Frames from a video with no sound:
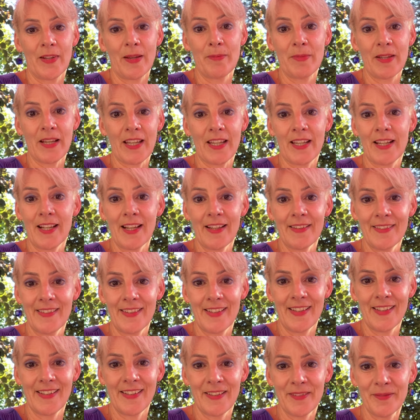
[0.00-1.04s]
d'Amérique
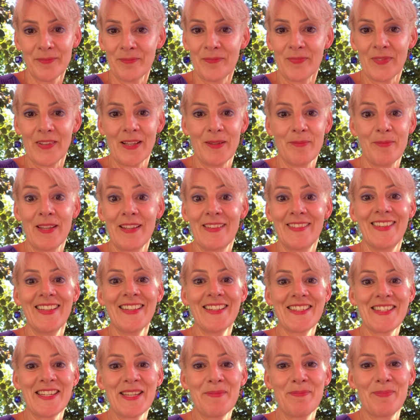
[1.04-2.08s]
latine, les mythes
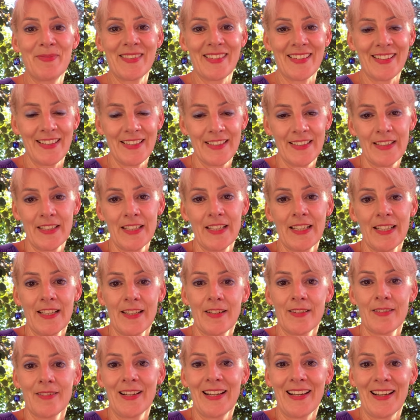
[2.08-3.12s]
d'Égypte.
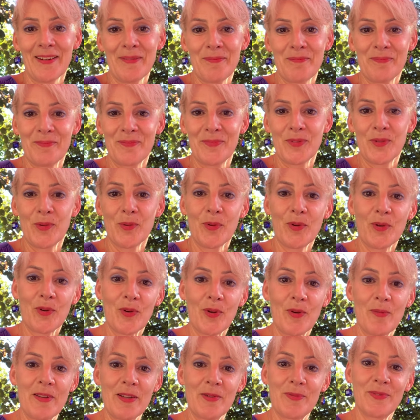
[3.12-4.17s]
Voilà, donc
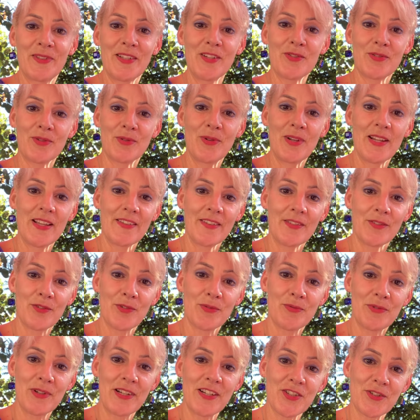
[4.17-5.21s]
bah, écoutez, je, laisse, je
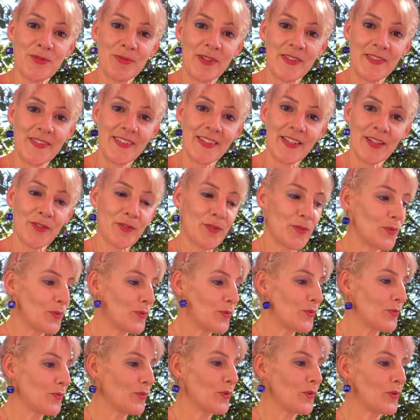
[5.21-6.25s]
vous laisse choisir ceux
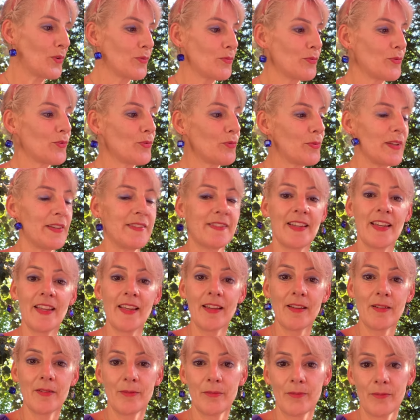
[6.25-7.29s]
ce que vous souhaitez.
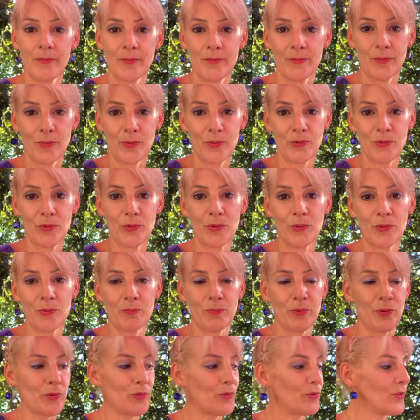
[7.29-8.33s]

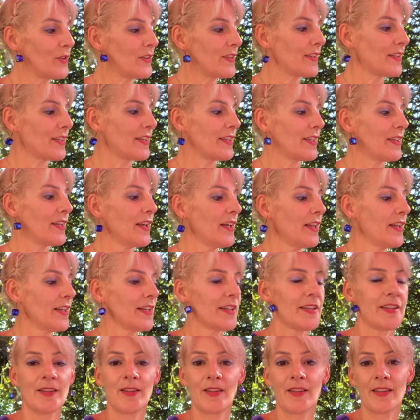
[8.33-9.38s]
pour ceux qui,
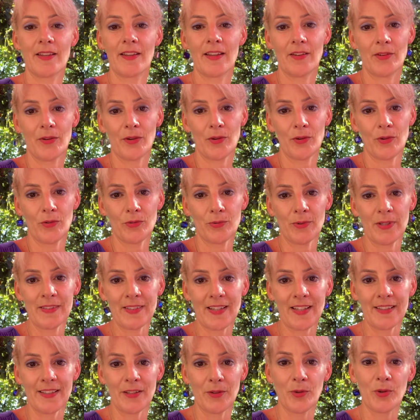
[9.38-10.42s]
qui
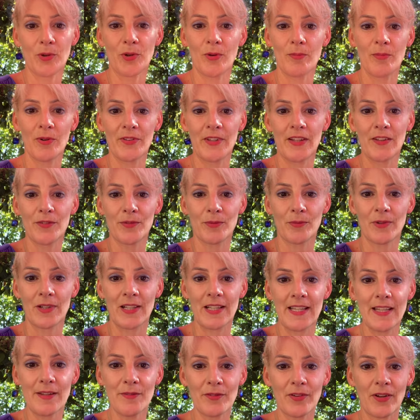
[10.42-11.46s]
souhaiteraient des recommandations de
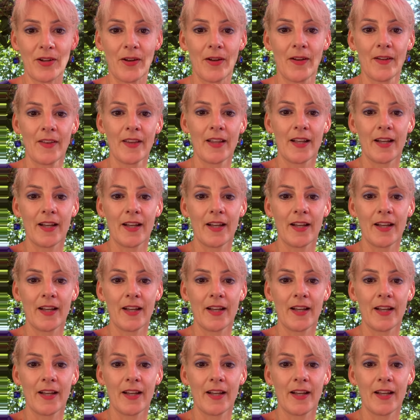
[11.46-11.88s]
livres,